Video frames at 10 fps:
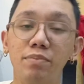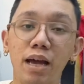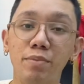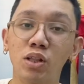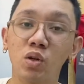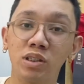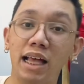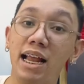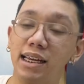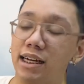time it looks
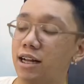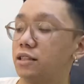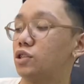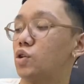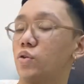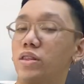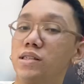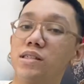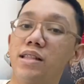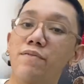elegant. So this
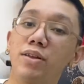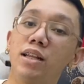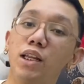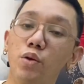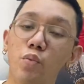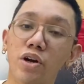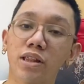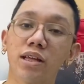is definitely worth